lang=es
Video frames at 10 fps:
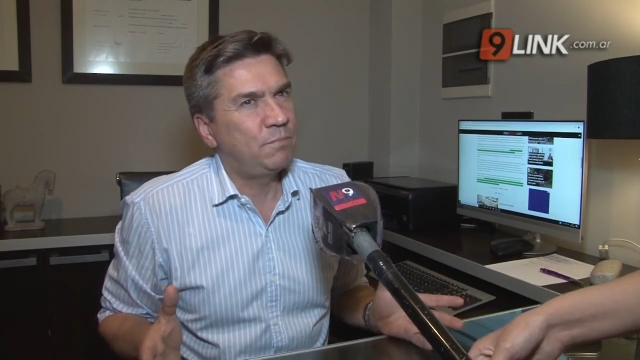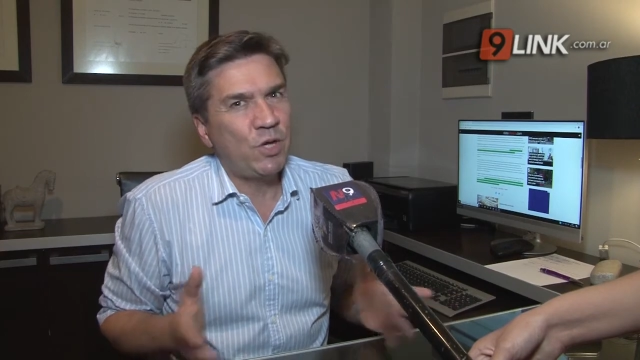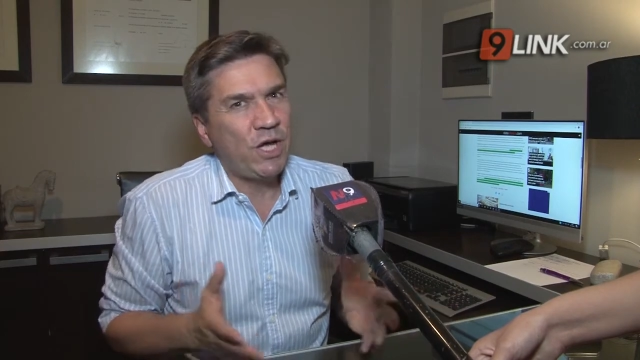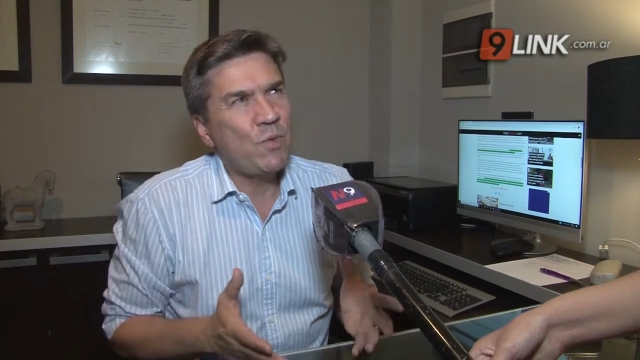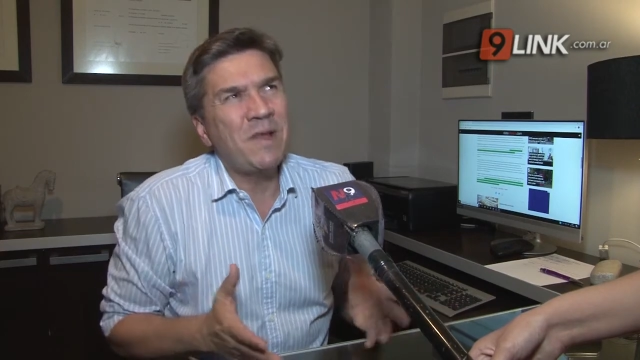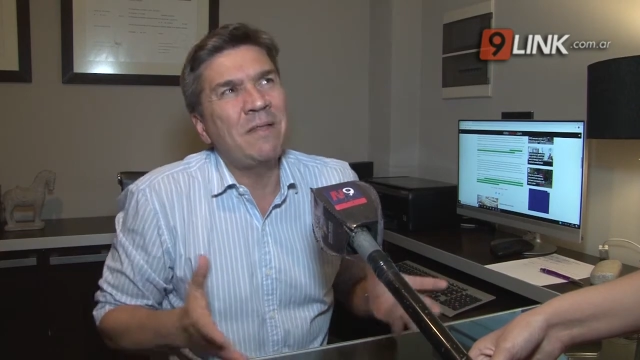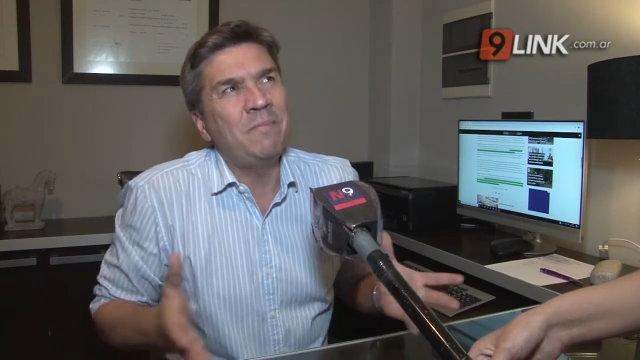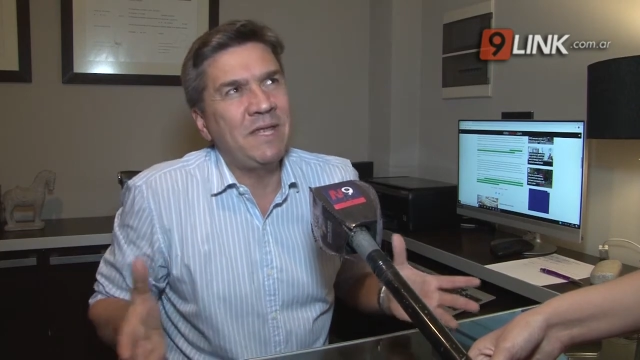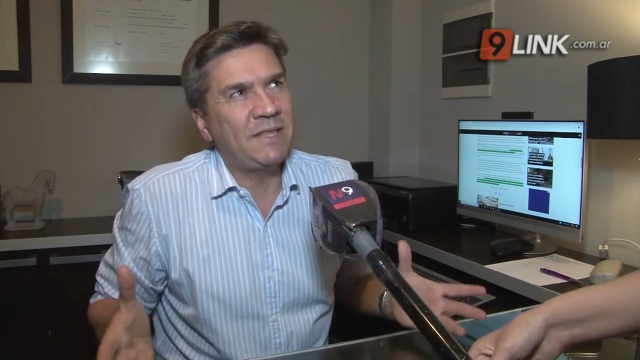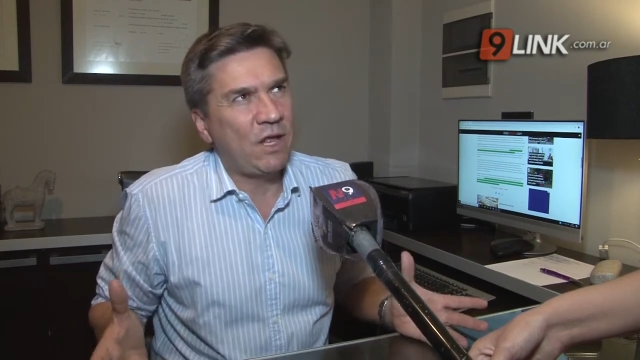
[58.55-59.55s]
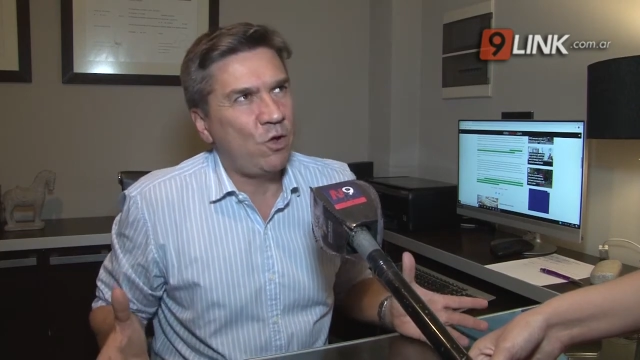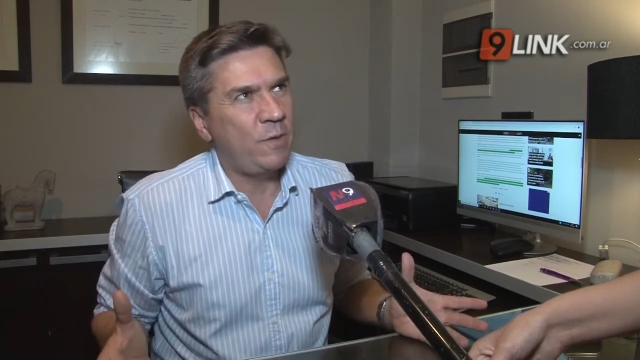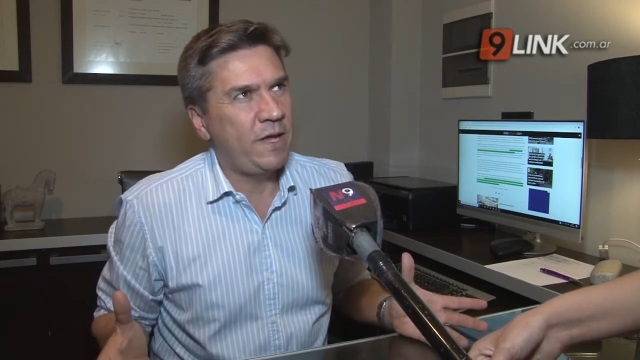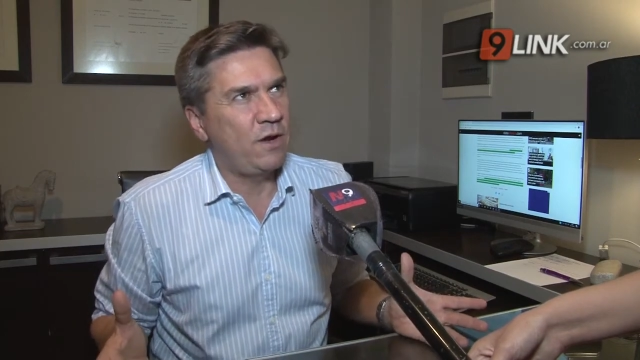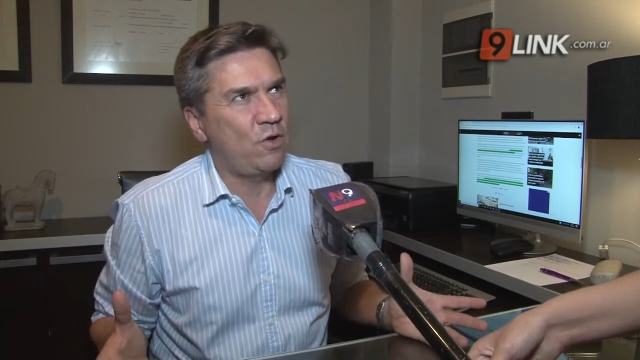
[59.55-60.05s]
¿Por qué no han administrado
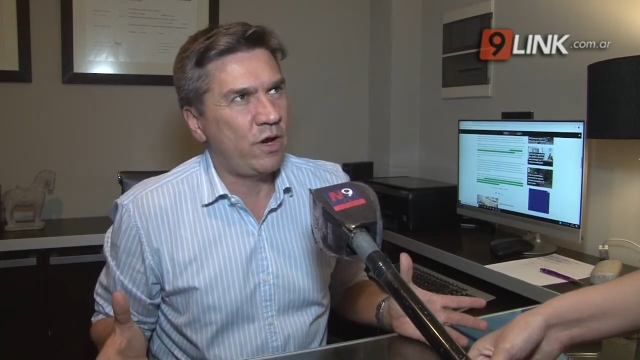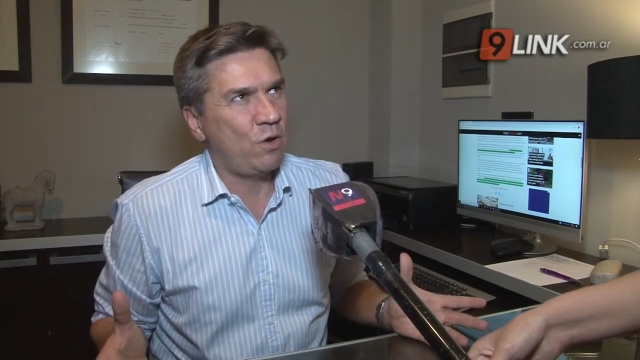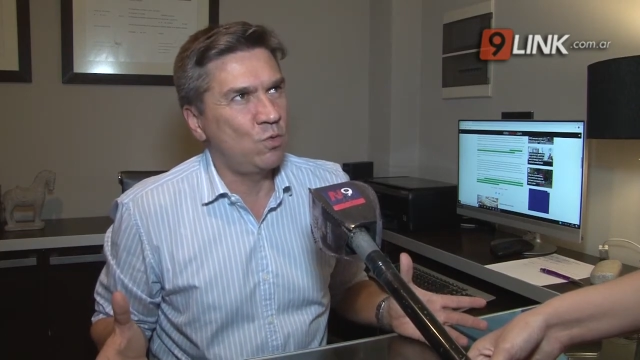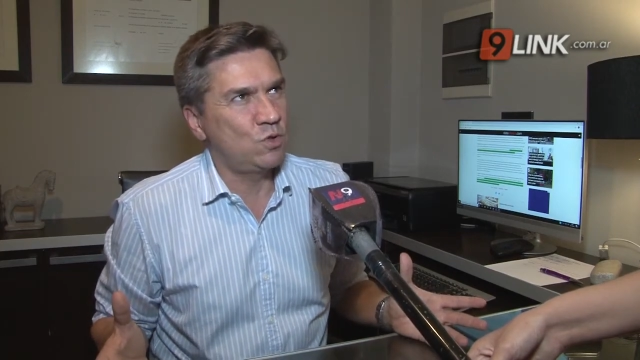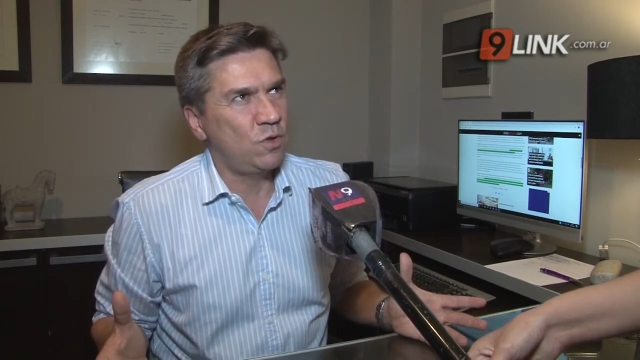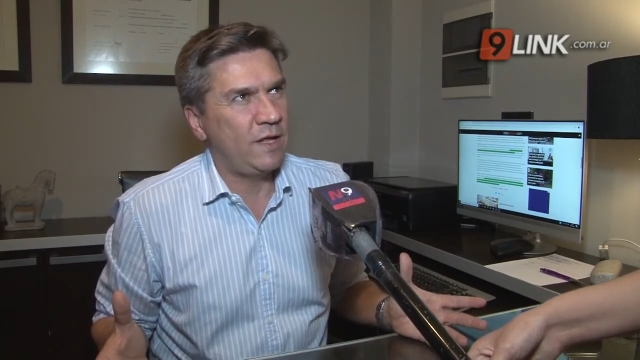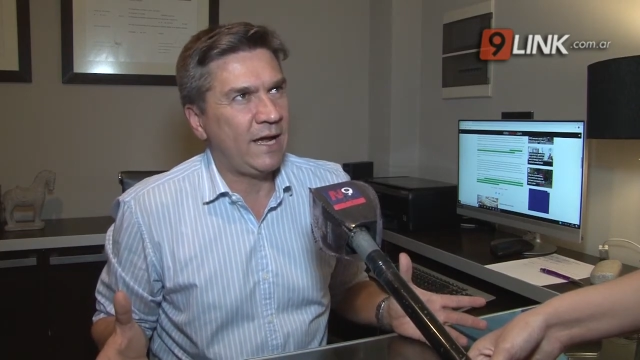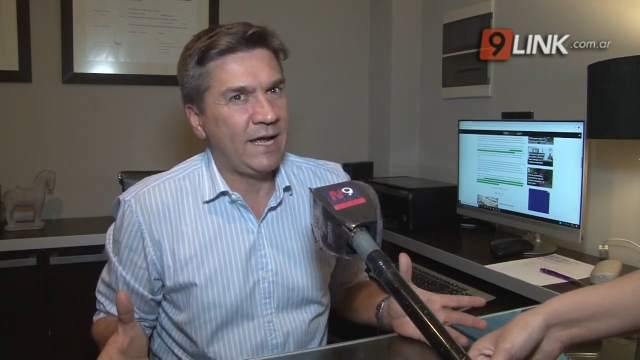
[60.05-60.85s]
bien los recursos de la